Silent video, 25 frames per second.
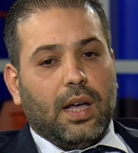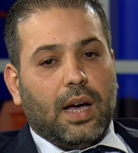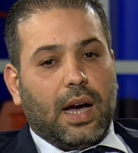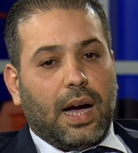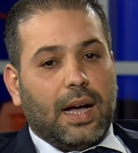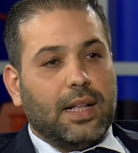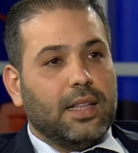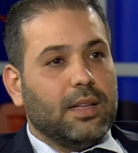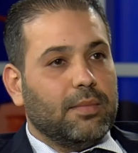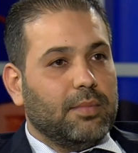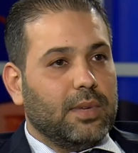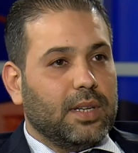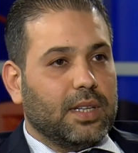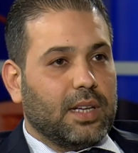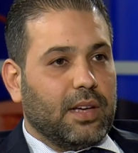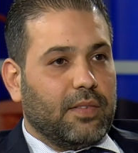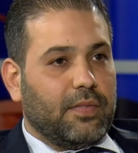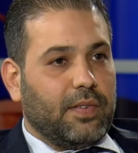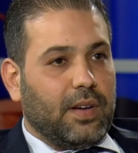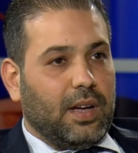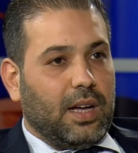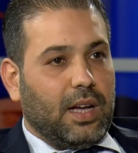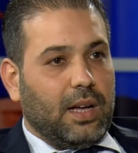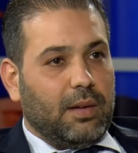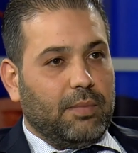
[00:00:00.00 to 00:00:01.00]
عدم
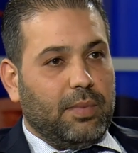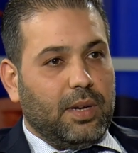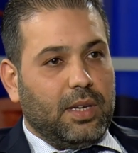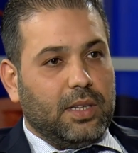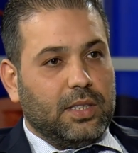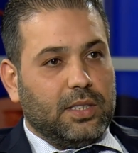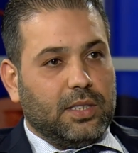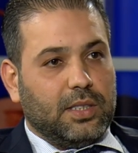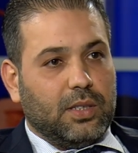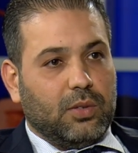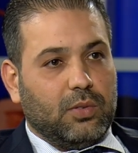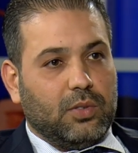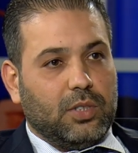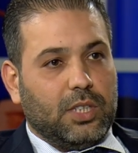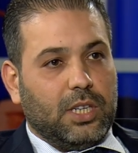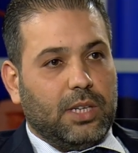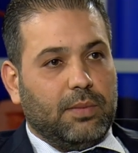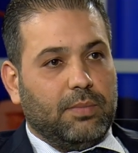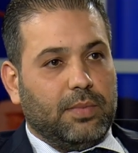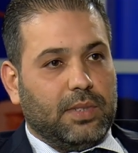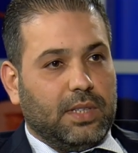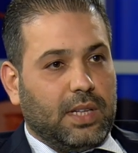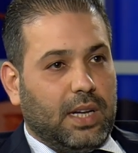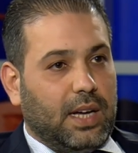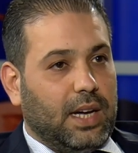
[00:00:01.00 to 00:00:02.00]
الكفاءة بين
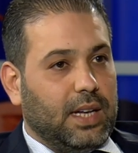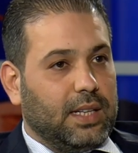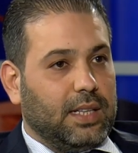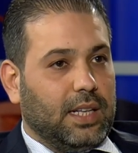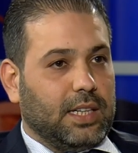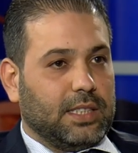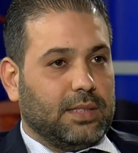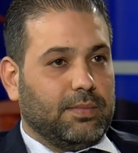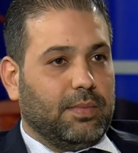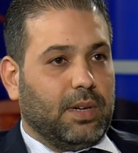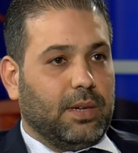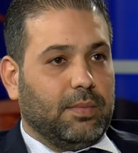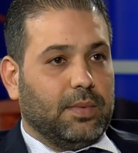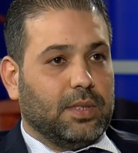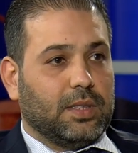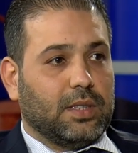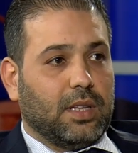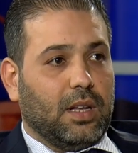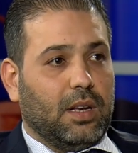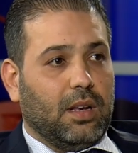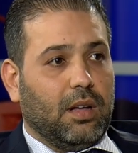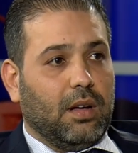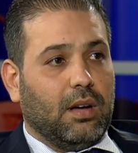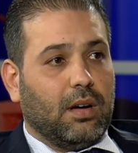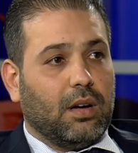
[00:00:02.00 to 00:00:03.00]
الزوجين أحد أسباب
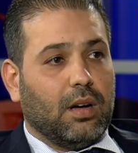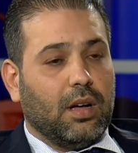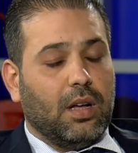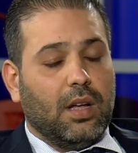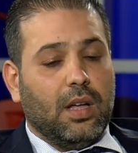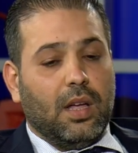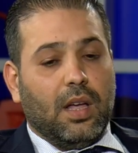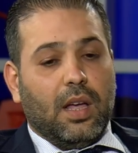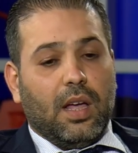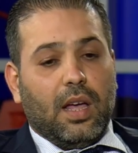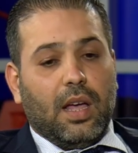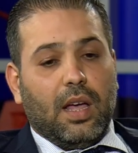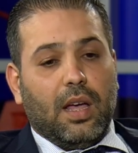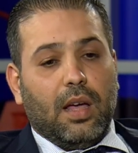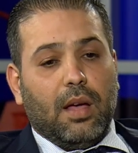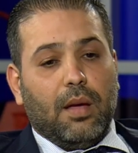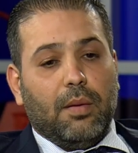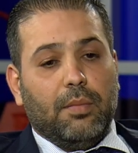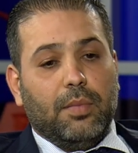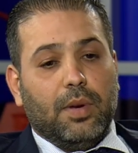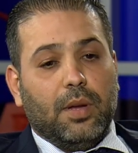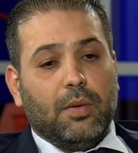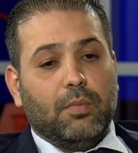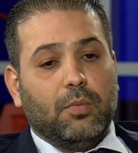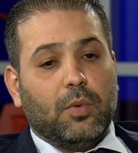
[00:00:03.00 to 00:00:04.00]
الطلاق آه،
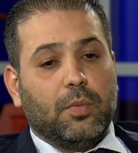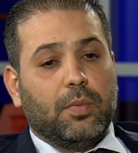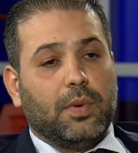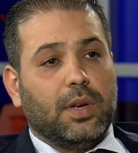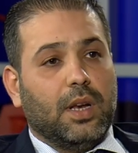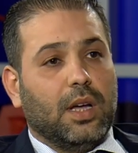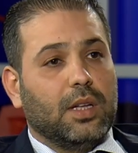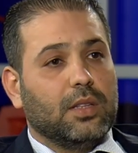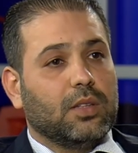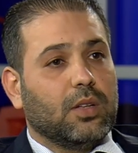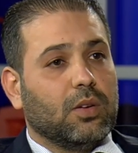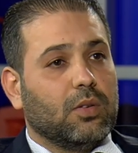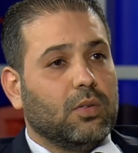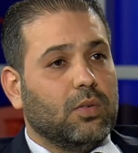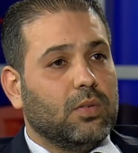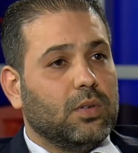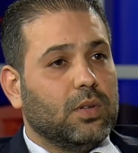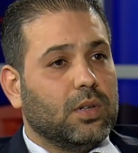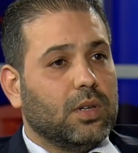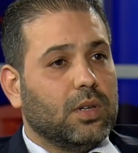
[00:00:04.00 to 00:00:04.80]
من الممكن أن تكون